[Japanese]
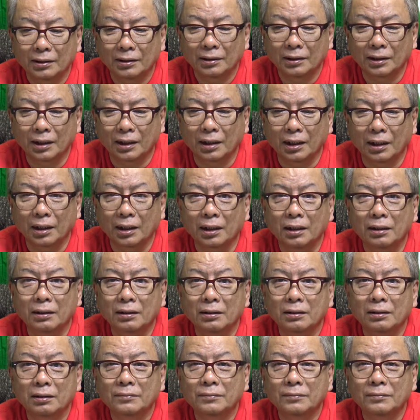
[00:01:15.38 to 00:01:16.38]
だから
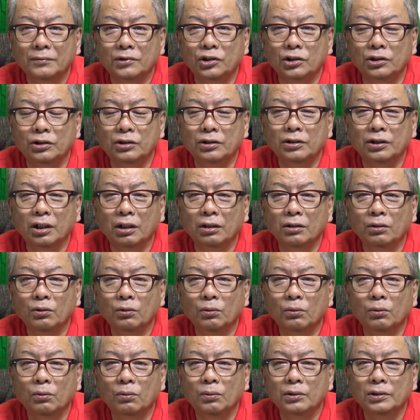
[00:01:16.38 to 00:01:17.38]
じっちゃん
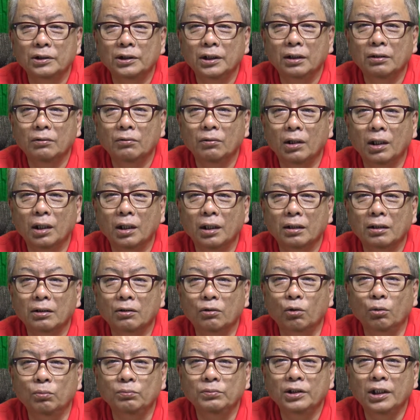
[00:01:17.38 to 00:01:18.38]
の家は
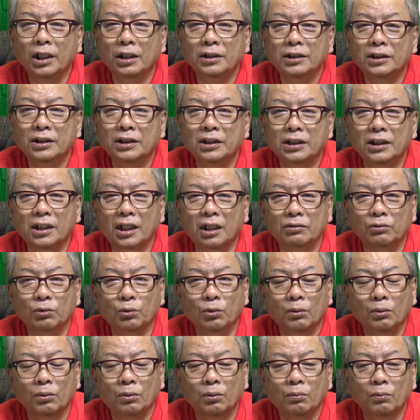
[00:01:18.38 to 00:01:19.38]
ゴミ屋敷か
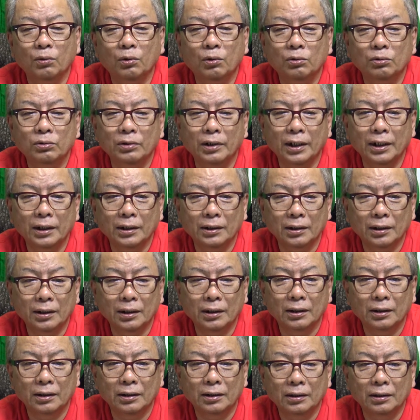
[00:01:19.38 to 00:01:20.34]
と思うぐらいね